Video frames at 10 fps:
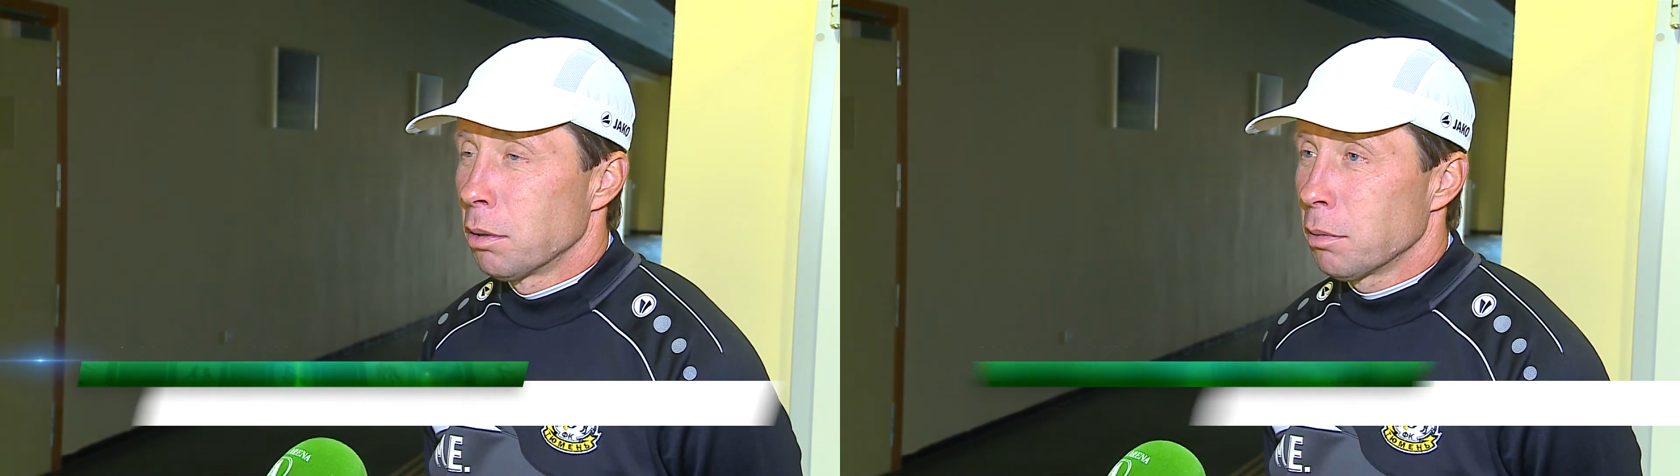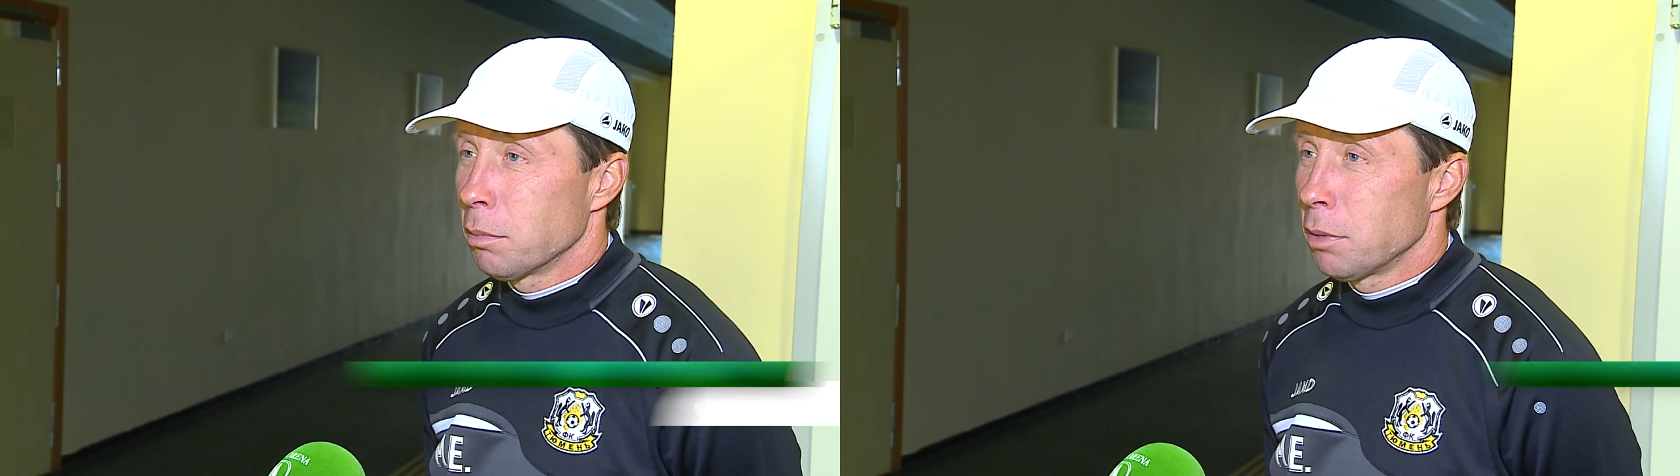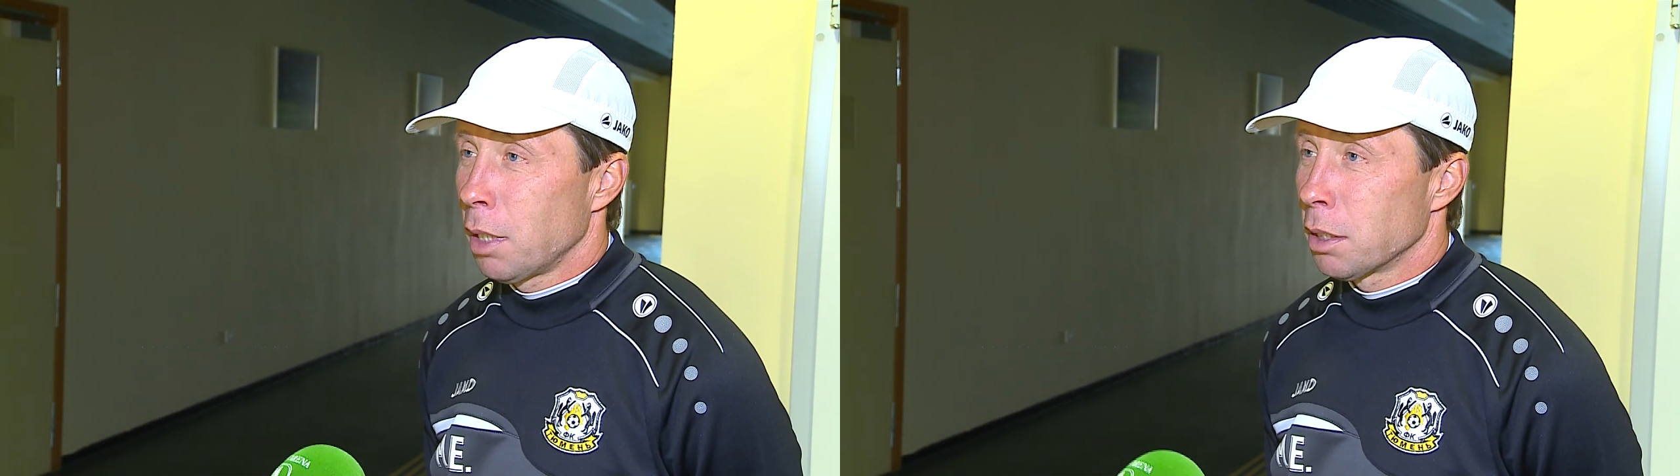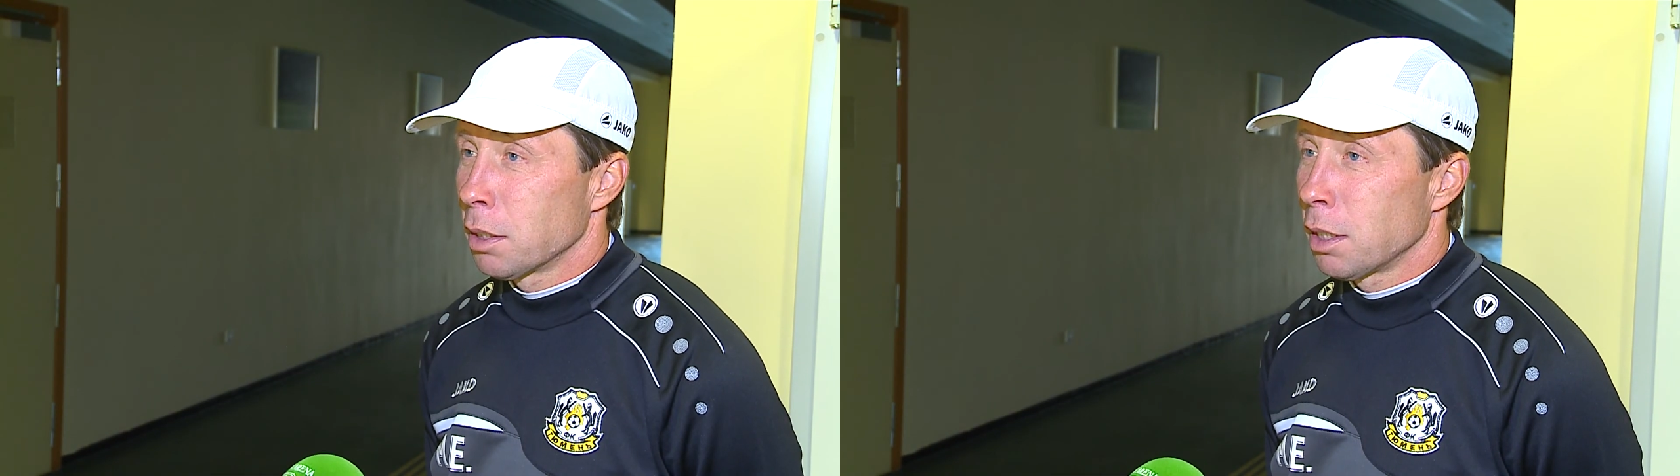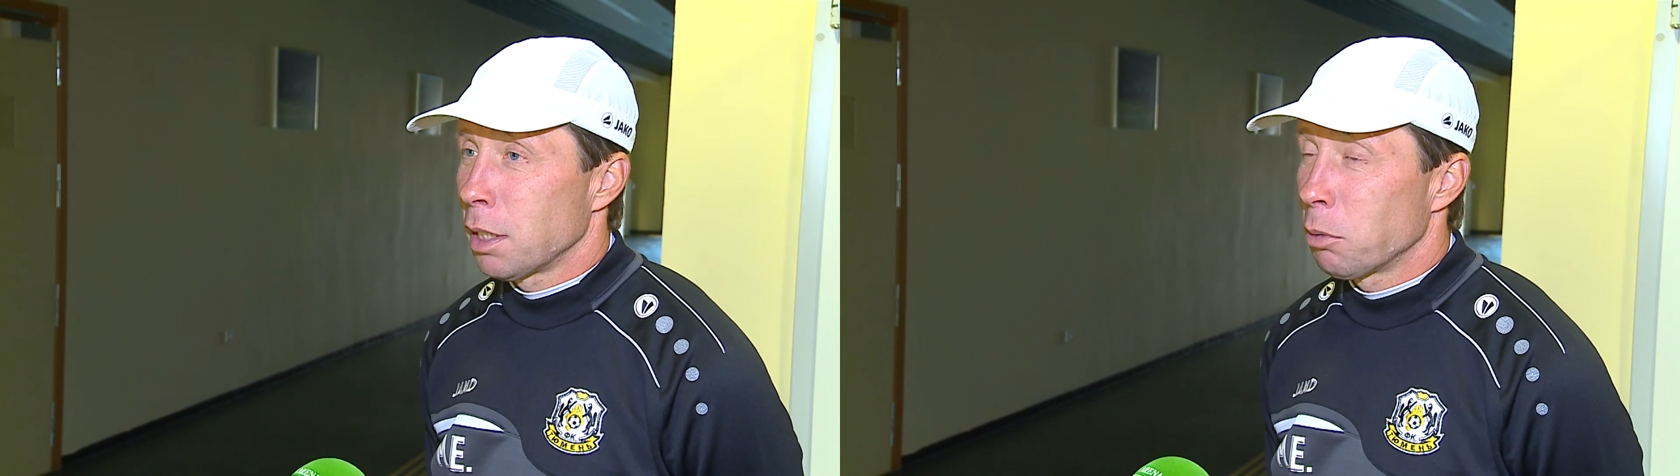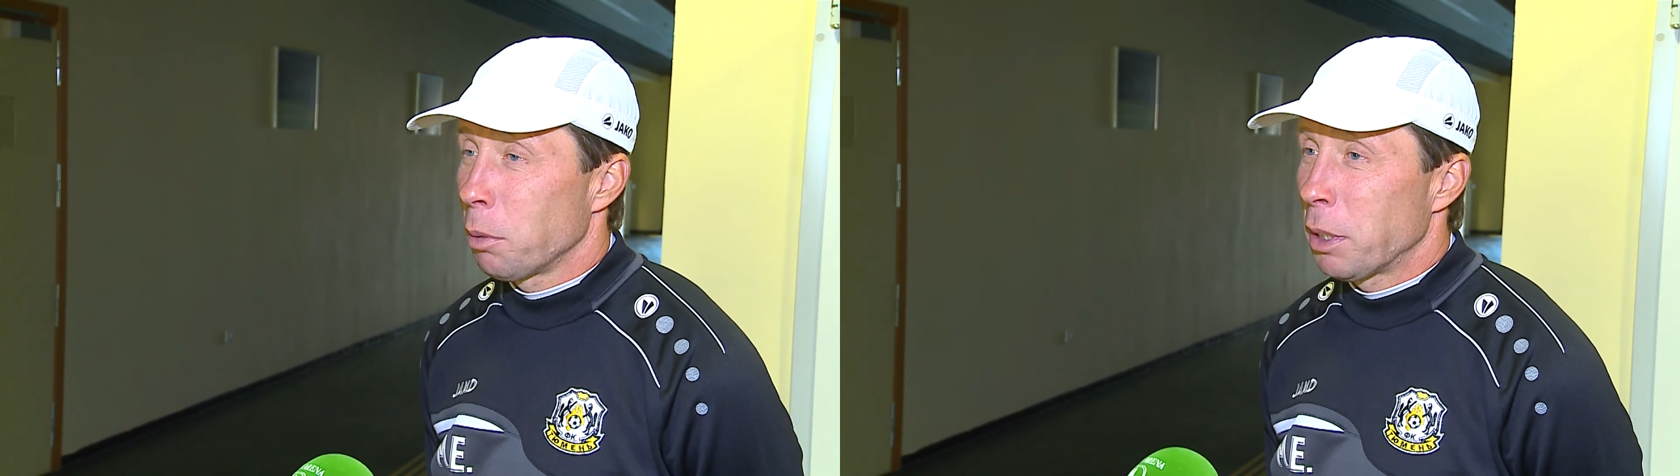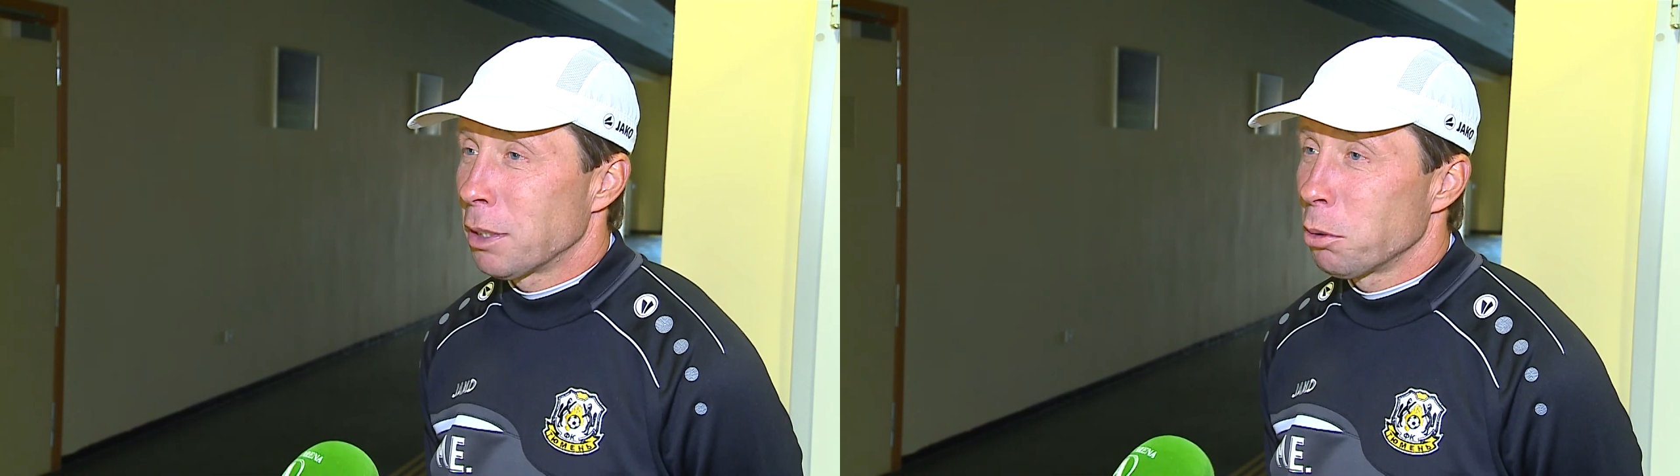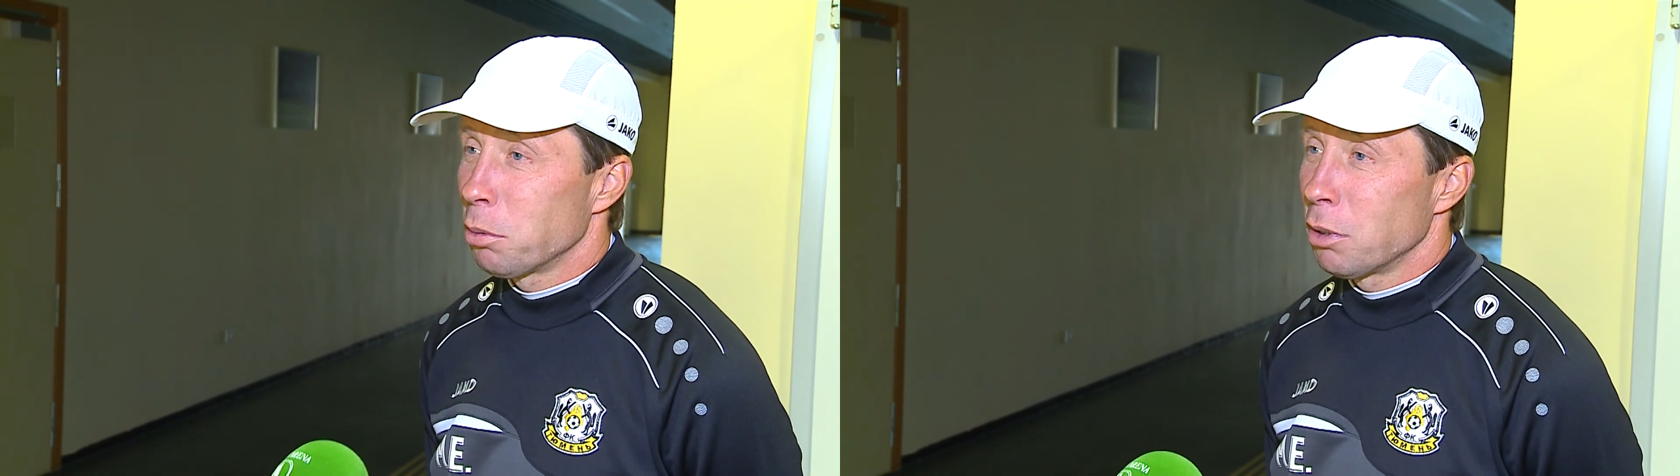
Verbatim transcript: Ну, Также сказать, опять счет